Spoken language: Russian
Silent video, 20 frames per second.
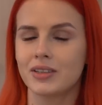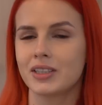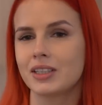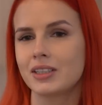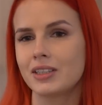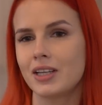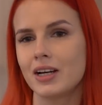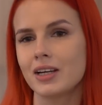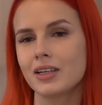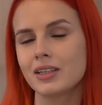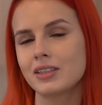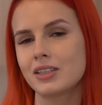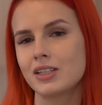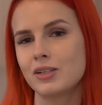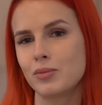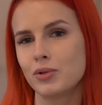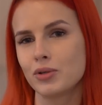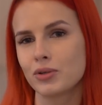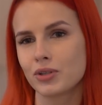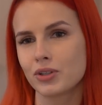всегда
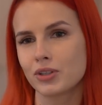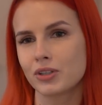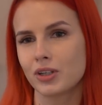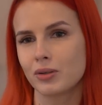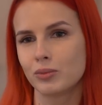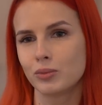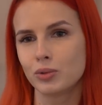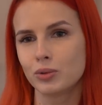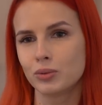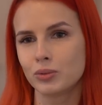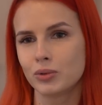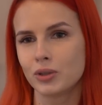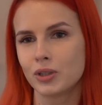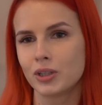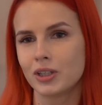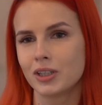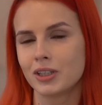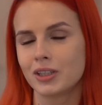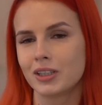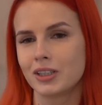стремлюсь к тому,
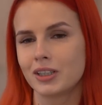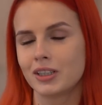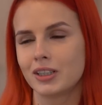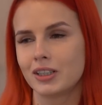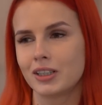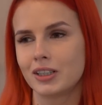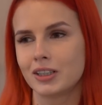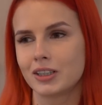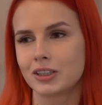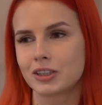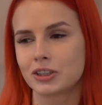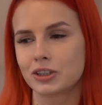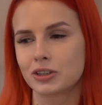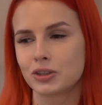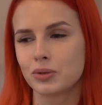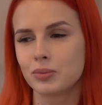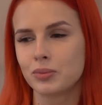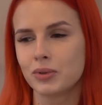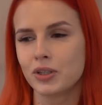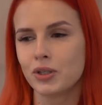а,
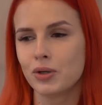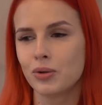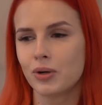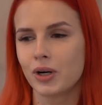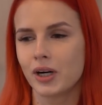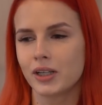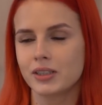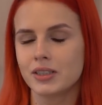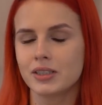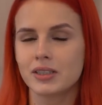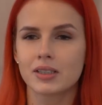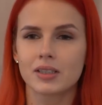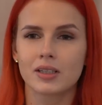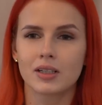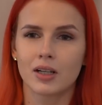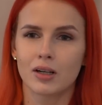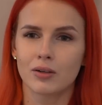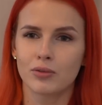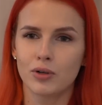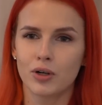чтобы не уходить с
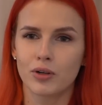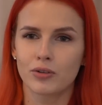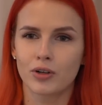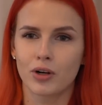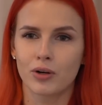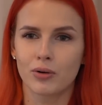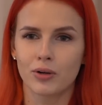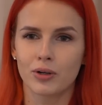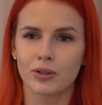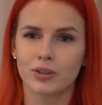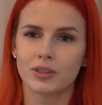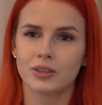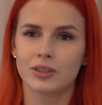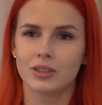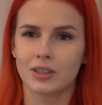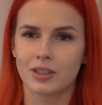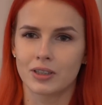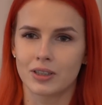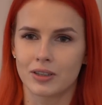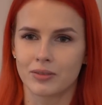головой в какое-то
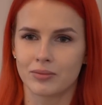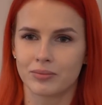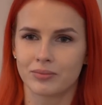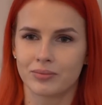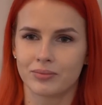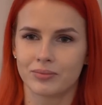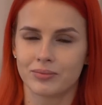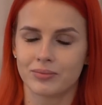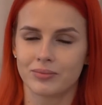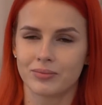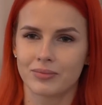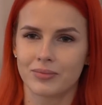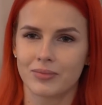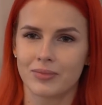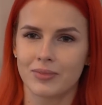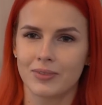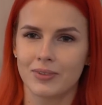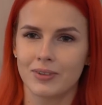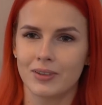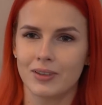дело.
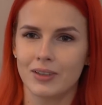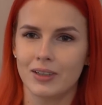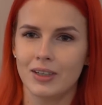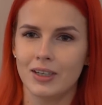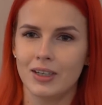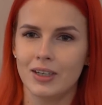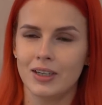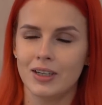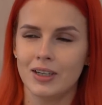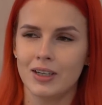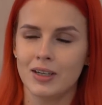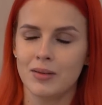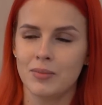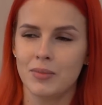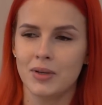И